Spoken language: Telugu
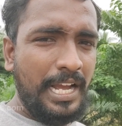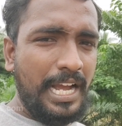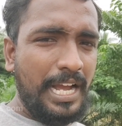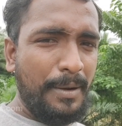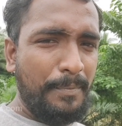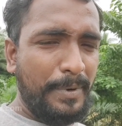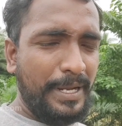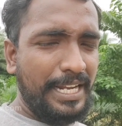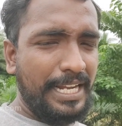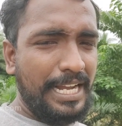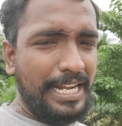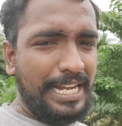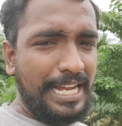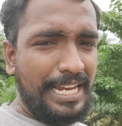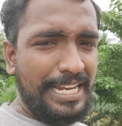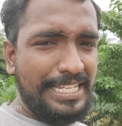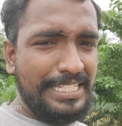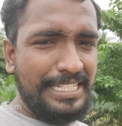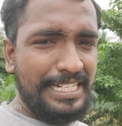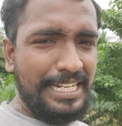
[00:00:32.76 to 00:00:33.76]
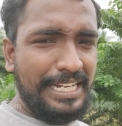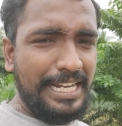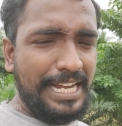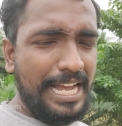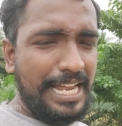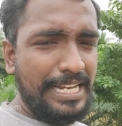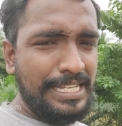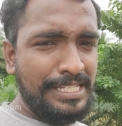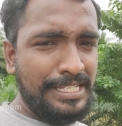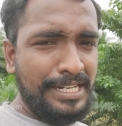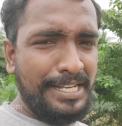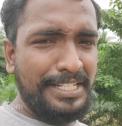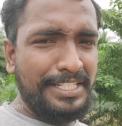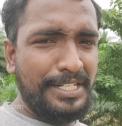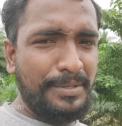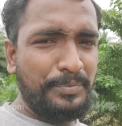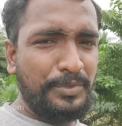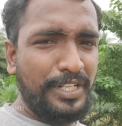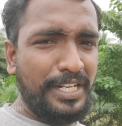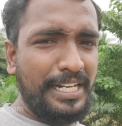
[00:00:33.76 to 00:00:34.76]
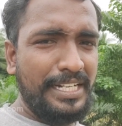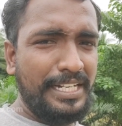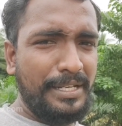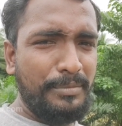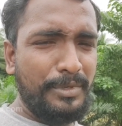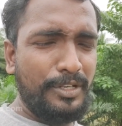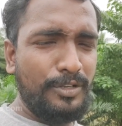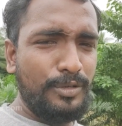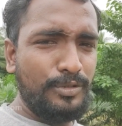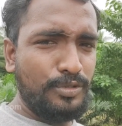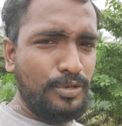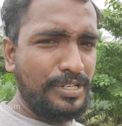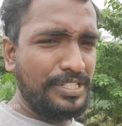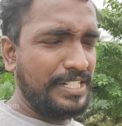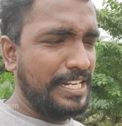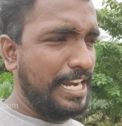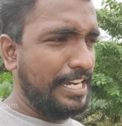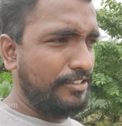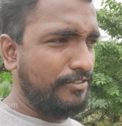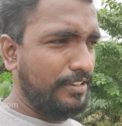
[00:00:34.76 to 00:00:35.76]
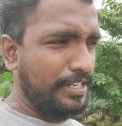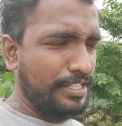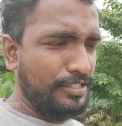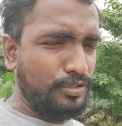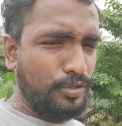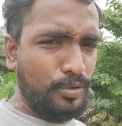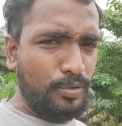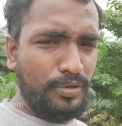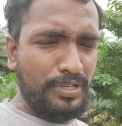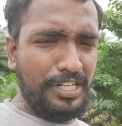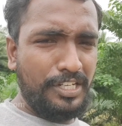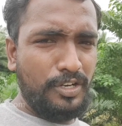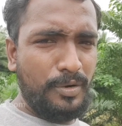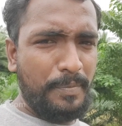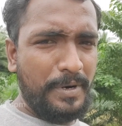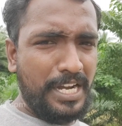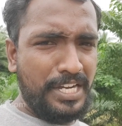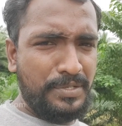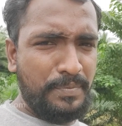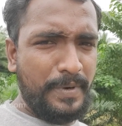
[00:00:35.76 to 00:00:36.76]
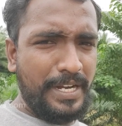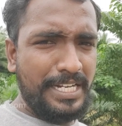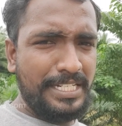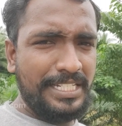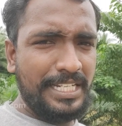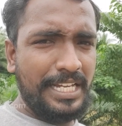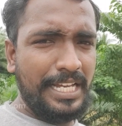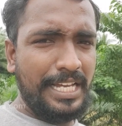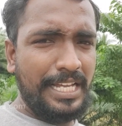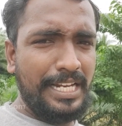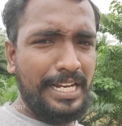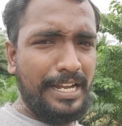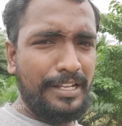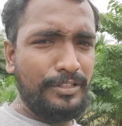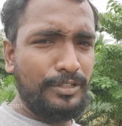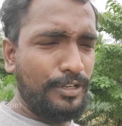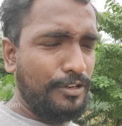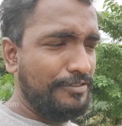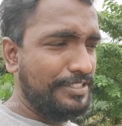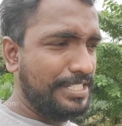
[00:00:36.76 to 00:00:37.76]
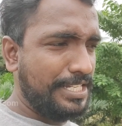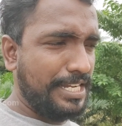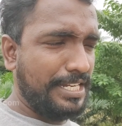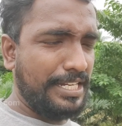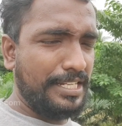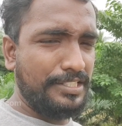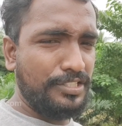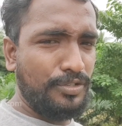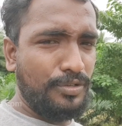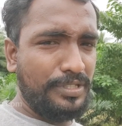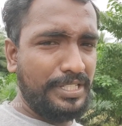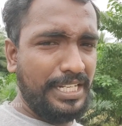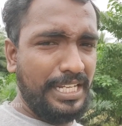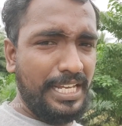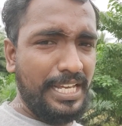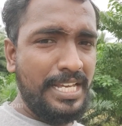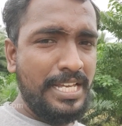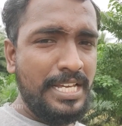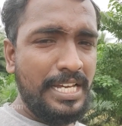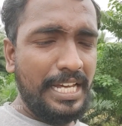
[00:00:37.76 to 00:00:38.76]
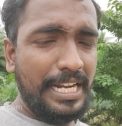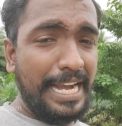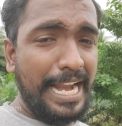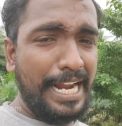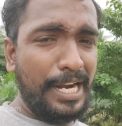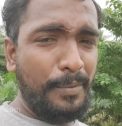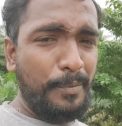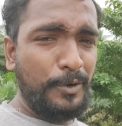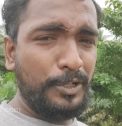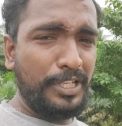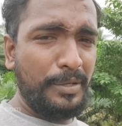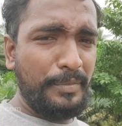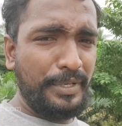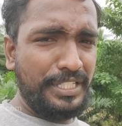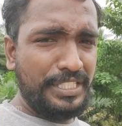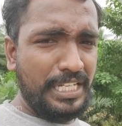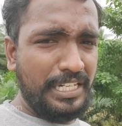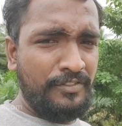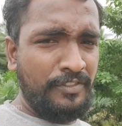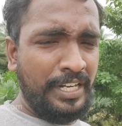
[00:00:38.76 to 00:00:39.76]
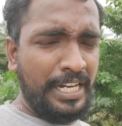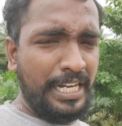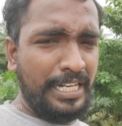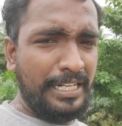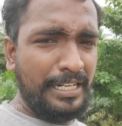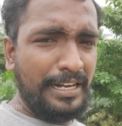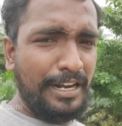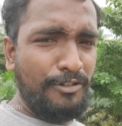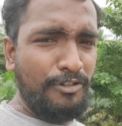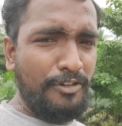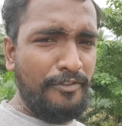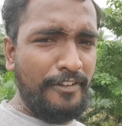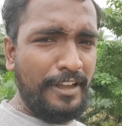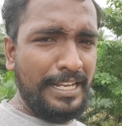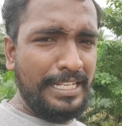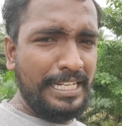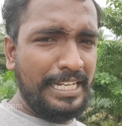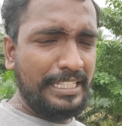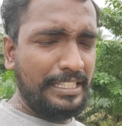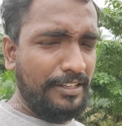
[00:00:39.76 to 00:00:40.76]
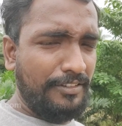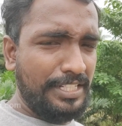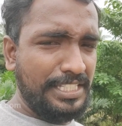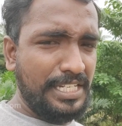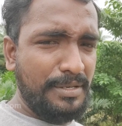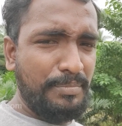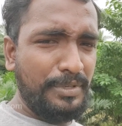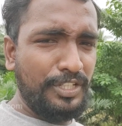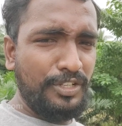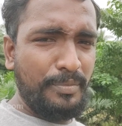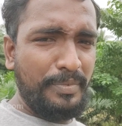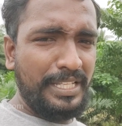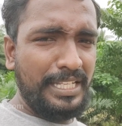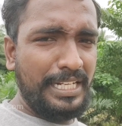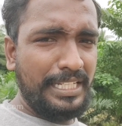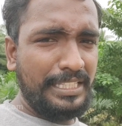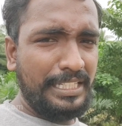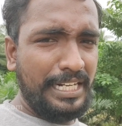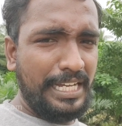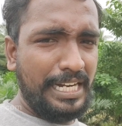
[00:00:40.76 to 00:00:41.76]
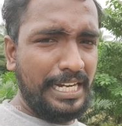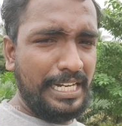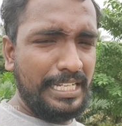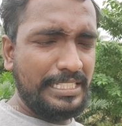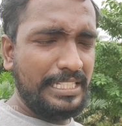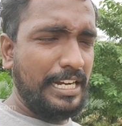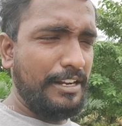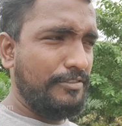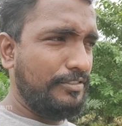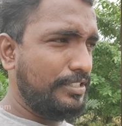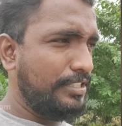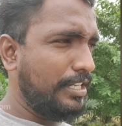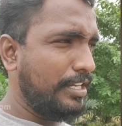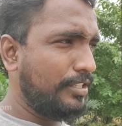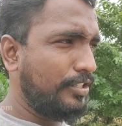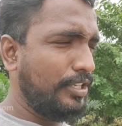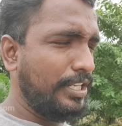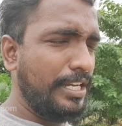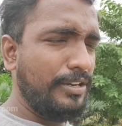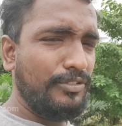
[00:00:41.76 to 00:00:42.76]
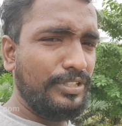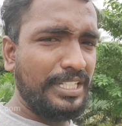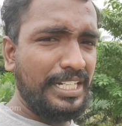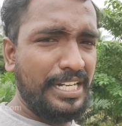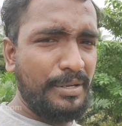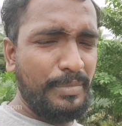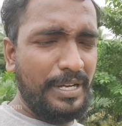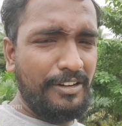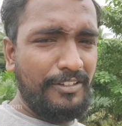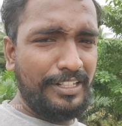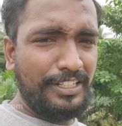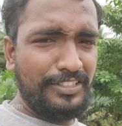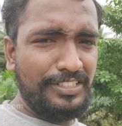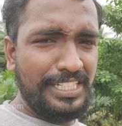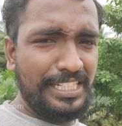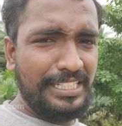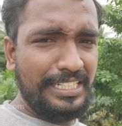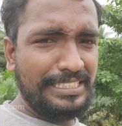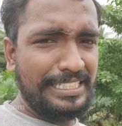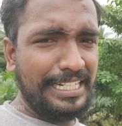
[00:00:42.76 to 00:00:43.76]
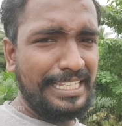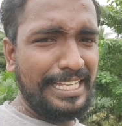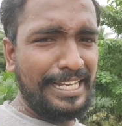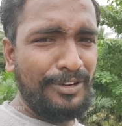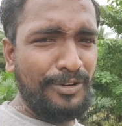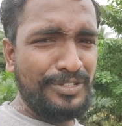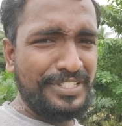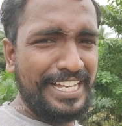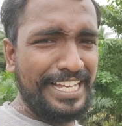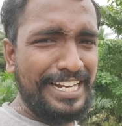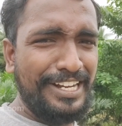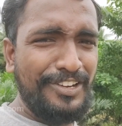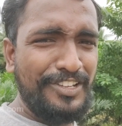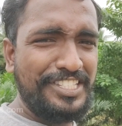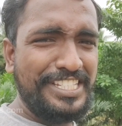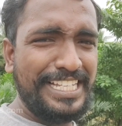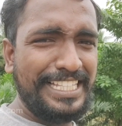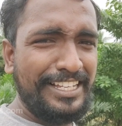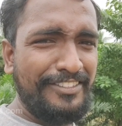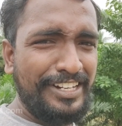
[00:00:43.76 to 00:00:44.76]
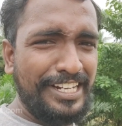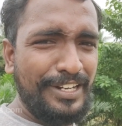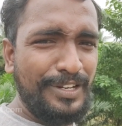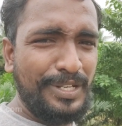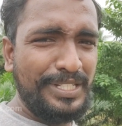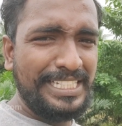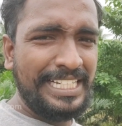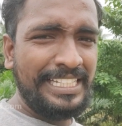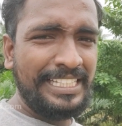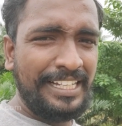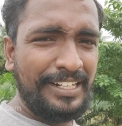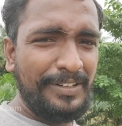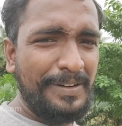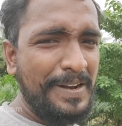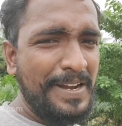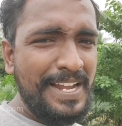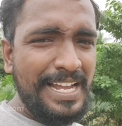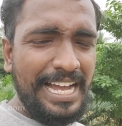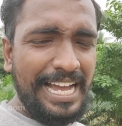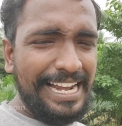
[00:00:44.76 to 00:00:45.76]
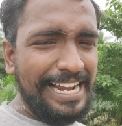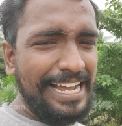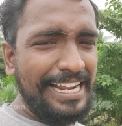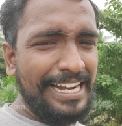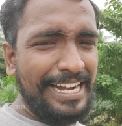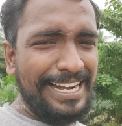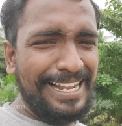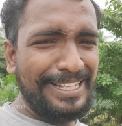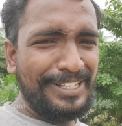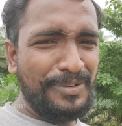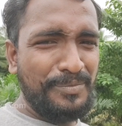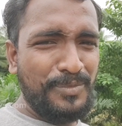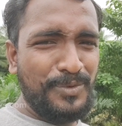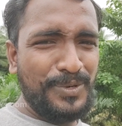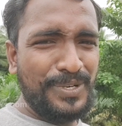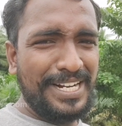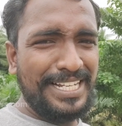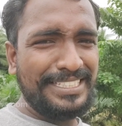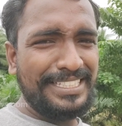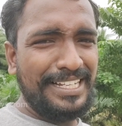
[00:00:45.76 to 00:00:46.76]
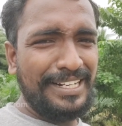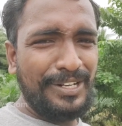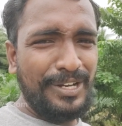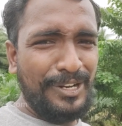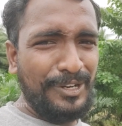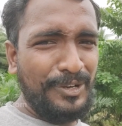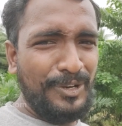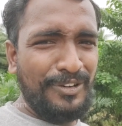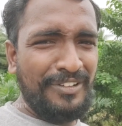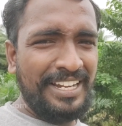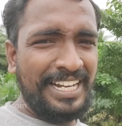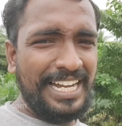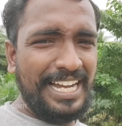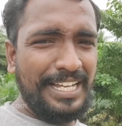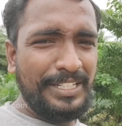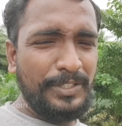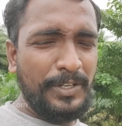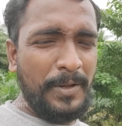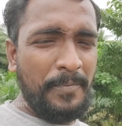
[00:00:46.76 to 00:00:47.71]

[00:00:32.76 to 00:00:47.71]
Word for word: పైగా కాలేజీలకి కాలేజీలు ఏం చెప్తున్నాయంటే మీరు సోషల్ యాక్టివిటీస్లో కొన్నిట్లో పార్టిసిపేట్ చేయాలి అందులో విశాఖ గర్జన ఒకటి రాకపోతే మీకు సర్టిఫికేట్లు రావు ఫెయిల్ చేస్తామని చెప్పి ఏదో బెదిరిస్తున్నారంట సరే విద్యార్థులు ఏముందండి బలవంతం చేస్తే సరదాగా ఒకసారి వెళ్ళి వచ్చేద్దామని వెళ్ళి వచ్చేస్తారు అలానే వాళ్ళందరూ మూడు రాజధానులు కనుక్కోవాలని కాదు